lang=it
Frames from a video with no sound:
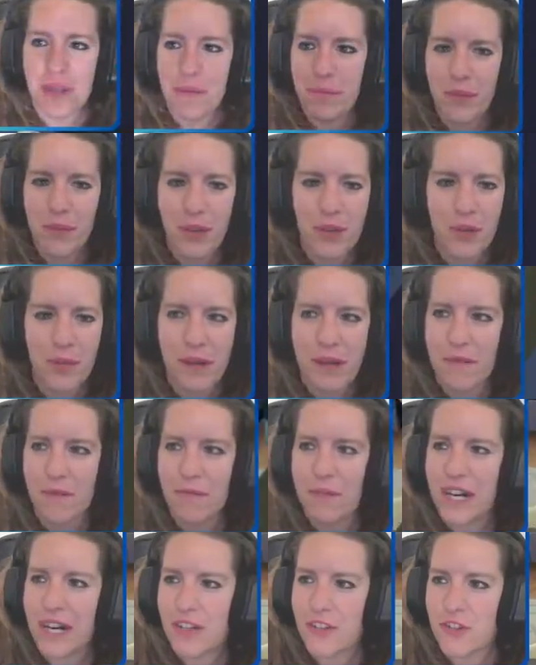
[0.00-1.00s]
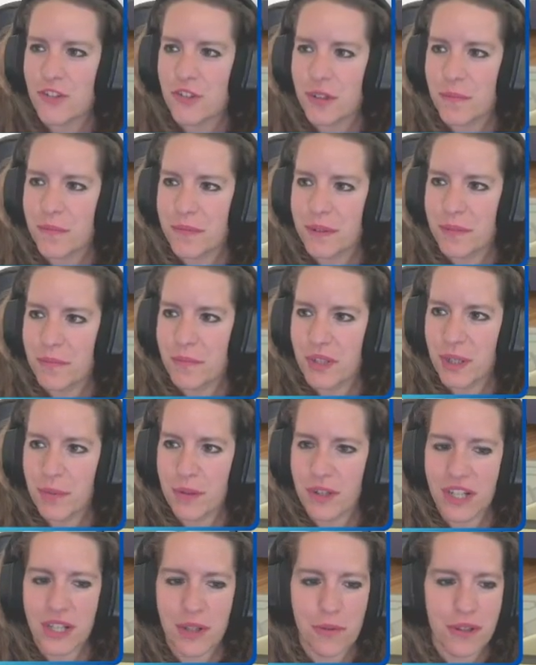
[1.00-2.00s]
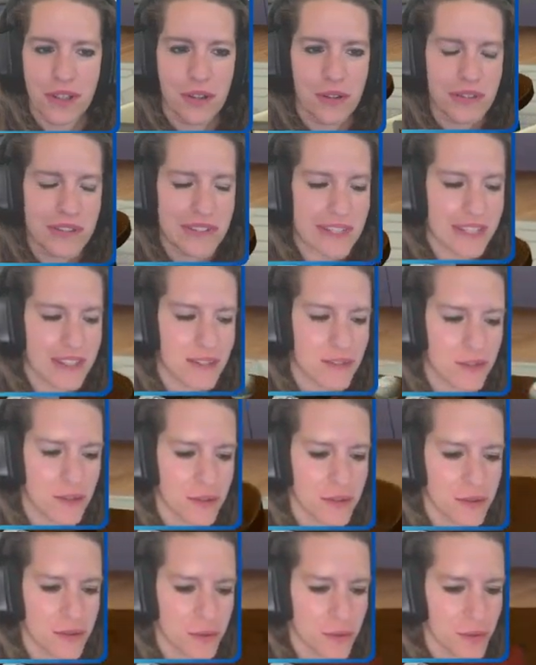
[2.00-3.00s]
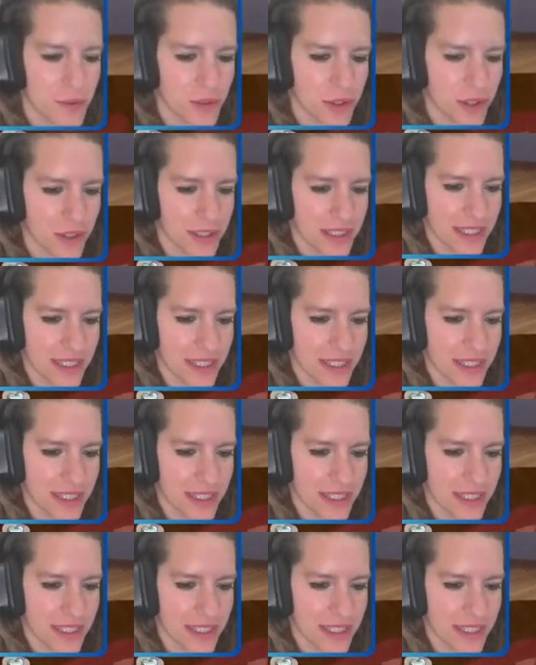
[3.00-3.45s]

pollo malvagio. In poche parole è quello il senso, il succo.